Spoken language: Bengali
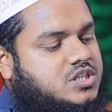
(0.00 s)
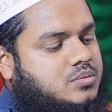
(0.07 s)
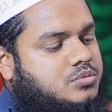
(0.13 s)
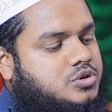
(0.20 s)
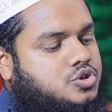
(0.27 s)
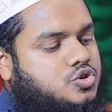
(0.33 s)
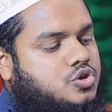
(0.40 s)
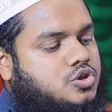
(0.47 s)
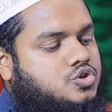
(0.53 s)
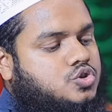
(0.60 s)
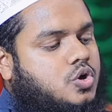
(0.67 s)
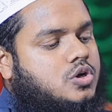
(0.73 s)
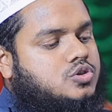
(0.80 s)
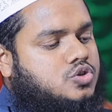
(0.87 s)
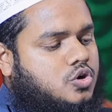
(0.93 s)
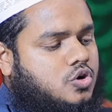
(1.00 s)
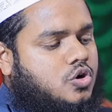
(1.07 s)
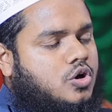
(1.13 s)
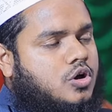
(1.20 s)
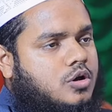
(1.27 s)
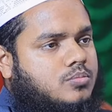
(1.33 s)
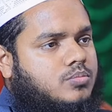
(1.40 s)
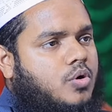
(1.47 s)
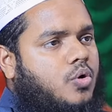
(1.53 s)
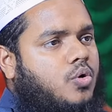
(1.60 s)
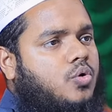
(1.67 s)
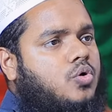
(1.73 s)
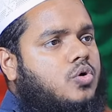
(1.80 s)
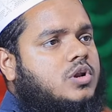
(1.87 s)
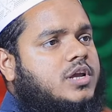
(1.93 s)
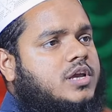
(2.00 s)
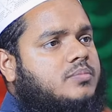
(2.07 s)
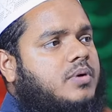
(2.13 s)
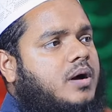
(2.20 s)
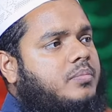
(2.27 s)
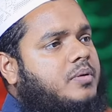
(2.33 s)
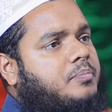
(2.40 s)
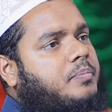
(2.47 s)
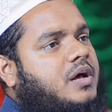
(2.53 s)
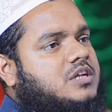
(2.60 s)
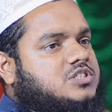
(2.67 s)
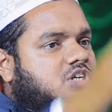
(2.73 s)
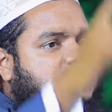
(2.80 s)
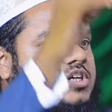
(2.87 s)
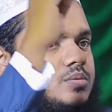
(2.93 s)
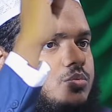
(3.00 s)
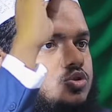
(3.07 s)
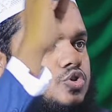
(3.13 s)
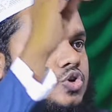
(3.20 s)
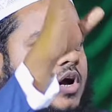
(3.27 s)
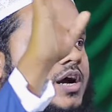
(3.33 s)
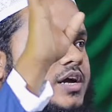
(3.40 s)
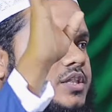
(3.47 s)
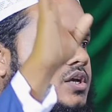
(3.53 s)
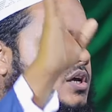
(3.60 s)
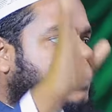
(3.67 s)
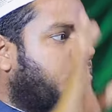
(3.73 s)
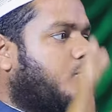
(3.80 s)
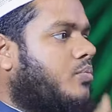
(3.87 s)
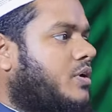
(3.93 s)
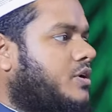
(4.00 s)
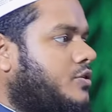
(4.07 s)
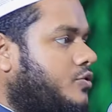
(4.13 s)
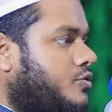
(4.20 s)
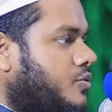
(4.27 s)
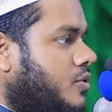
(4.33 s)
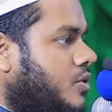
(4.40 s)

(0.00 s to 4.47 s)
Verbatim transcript: সাথে মিশরের যোগাযোগ ভৌগোলিকভাবে পাঁচ হাজার বছর আগে থেকে প্রমাণিত